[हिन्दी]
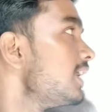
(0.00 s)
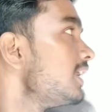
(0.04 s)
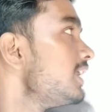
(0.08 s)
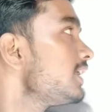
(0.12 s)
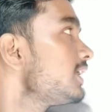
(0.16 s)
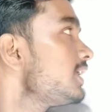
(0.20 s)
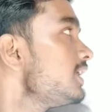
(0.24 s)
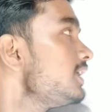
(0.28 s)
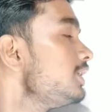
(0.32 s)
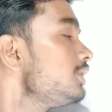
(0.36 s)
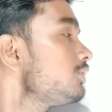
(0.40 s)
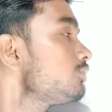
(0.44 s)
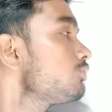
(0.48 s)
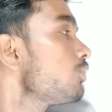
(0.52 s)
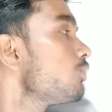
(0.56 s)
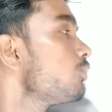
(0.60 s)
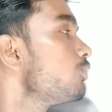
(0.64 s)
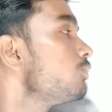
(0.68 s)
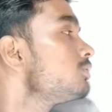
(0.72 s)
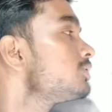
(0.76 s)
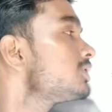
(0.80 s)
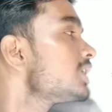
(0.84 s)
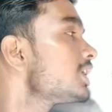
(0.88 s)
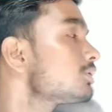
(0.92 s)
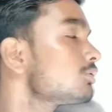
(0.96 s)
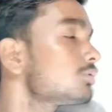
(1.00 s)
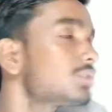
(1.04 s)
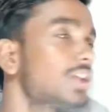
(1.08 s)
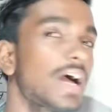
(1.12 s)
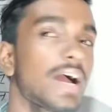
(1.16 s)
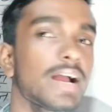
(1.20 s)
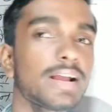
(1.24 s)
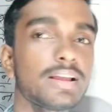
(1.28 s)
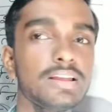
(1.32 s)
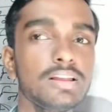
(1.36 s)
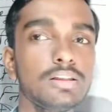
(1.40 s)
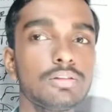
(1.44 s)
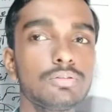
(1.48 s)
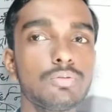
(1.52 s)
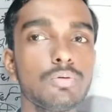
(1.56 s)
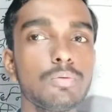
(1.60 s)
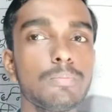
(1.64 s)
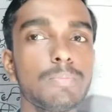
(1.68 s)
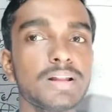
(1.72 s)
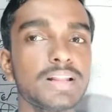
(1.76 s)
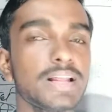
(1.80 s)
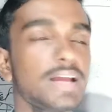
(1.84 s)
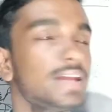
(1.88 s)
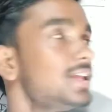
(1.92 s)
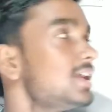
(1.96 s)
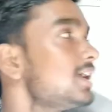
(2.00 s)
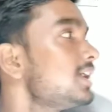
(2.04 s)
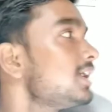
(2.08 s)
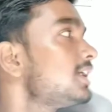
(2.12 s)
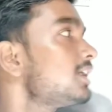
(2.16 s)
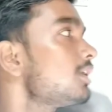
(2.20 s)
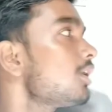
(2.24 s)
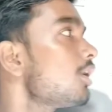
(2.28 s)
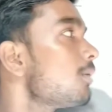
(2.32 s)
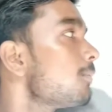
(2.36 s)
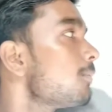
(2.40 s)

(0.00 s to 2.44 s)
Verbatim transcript: लेकिन इसको गुस्सा तो था कि इसको बताइए ग्रह